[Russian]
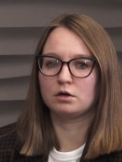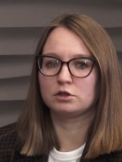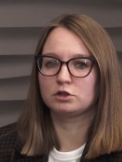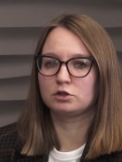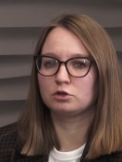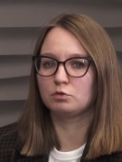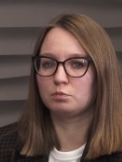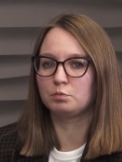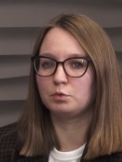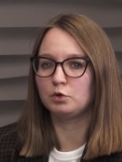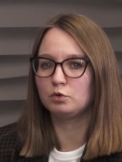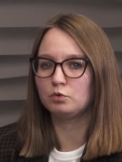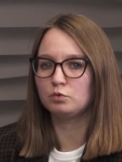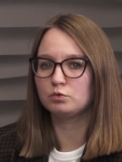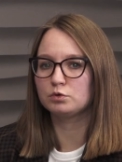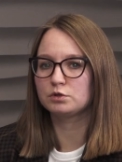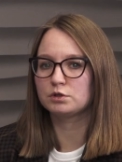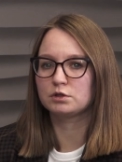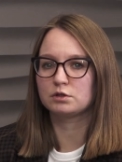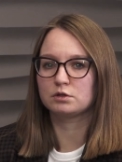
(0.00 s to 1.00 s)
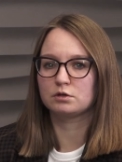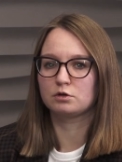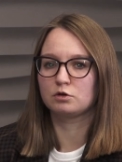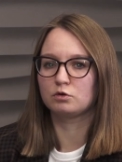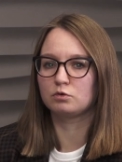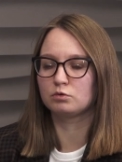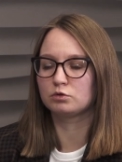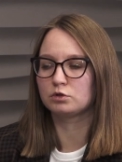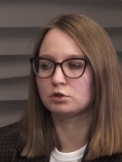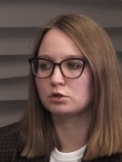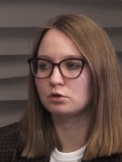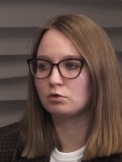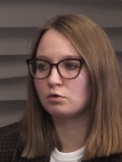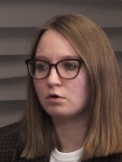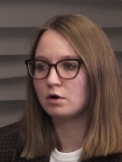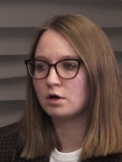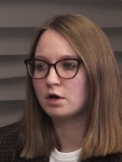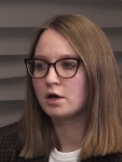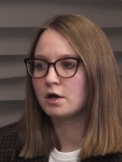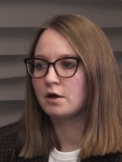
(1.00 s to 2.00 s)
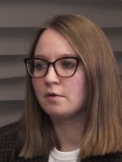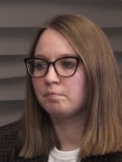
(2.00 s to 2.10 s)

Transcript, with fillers: 100 э, плюс, э, круг 100.